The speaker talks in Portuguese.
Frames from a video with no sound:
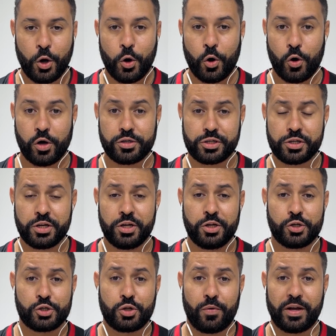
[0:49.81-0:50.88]
Hoje
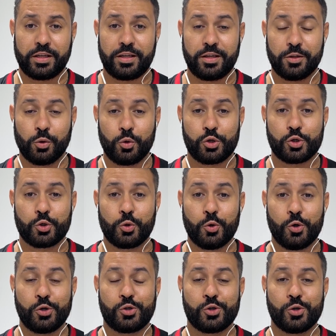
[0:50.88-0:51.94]
Estou aqui no
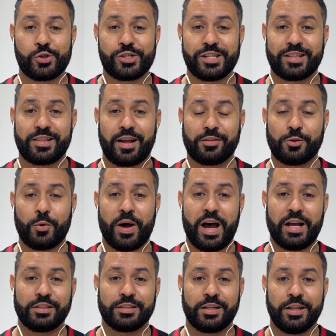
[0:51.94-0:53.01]
estúdio de
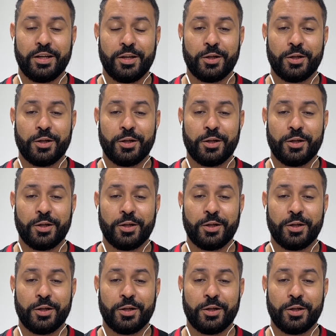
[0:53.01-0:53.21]
tatuagem